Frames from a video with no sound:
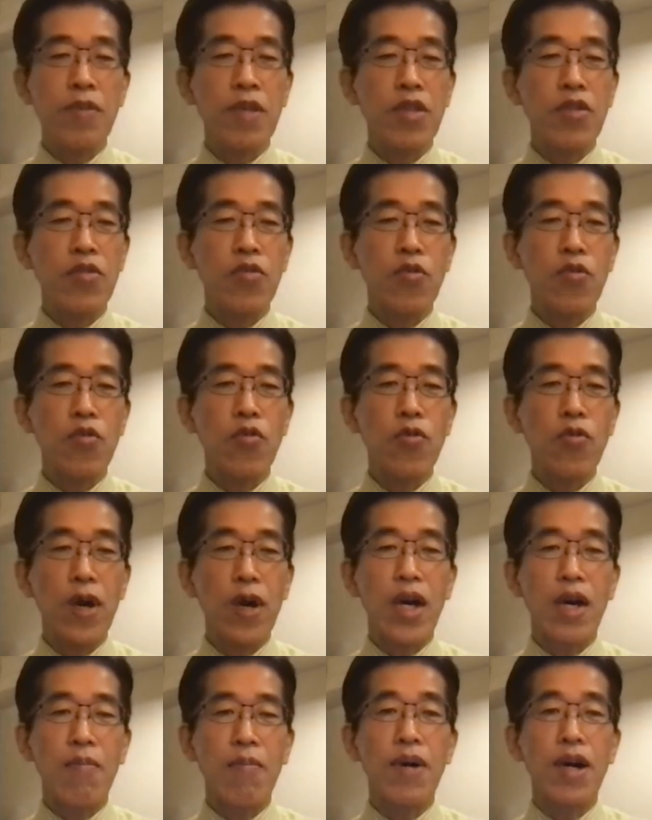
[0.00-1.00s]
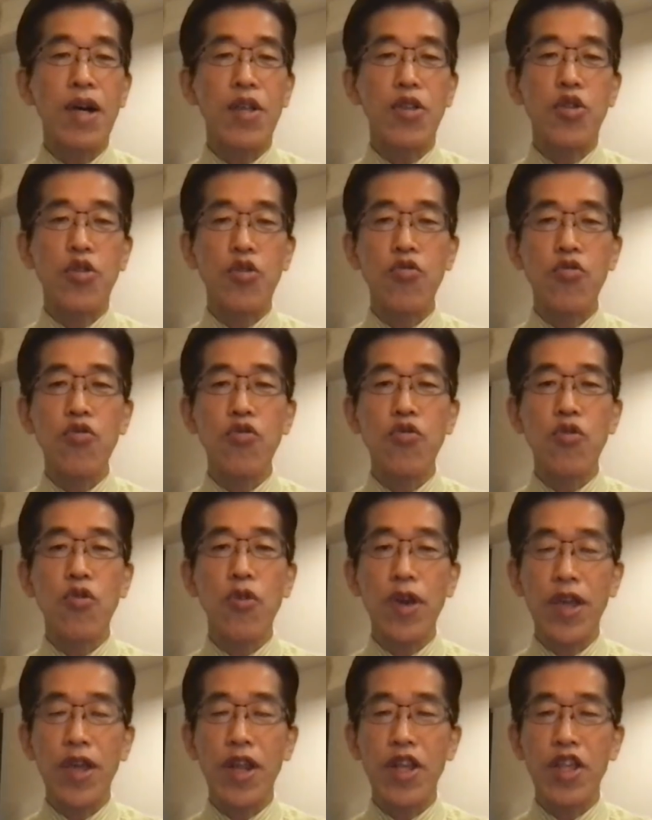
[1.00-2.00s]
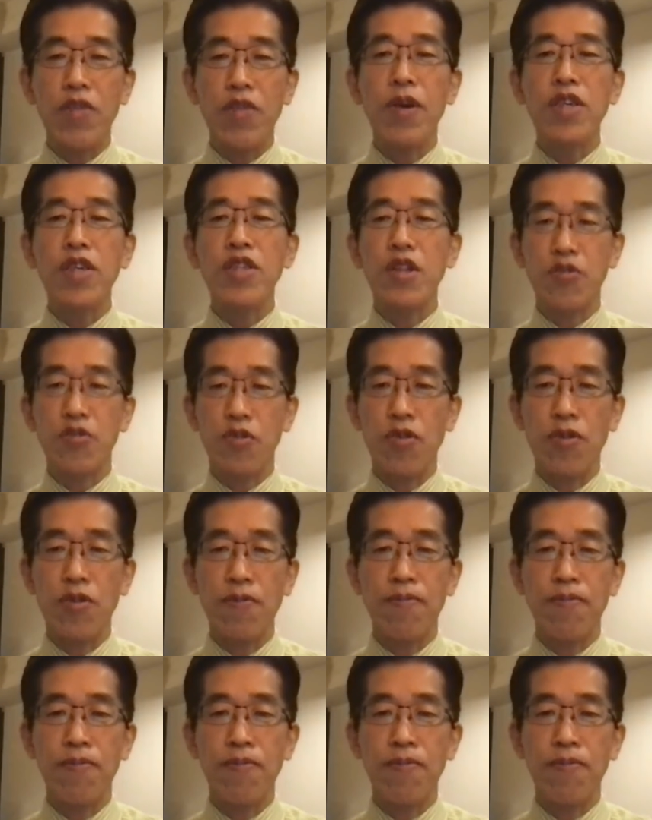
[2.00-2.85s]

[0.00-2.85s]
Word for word: 民党はまあ15減らしましたと。